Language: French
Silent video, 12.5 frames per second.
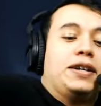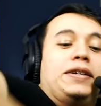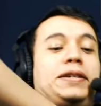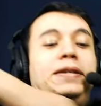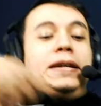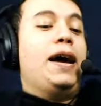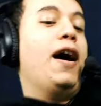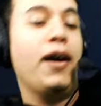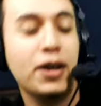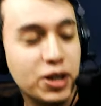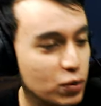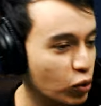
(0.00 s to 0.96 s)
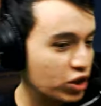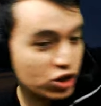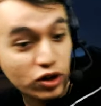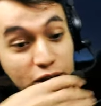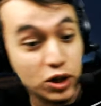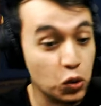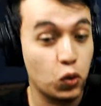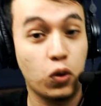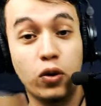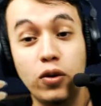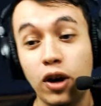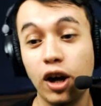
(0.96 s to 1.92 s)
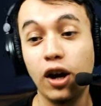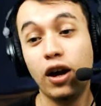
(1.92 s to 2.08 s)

j'ai arraché mon t-shirt et j'ai couru.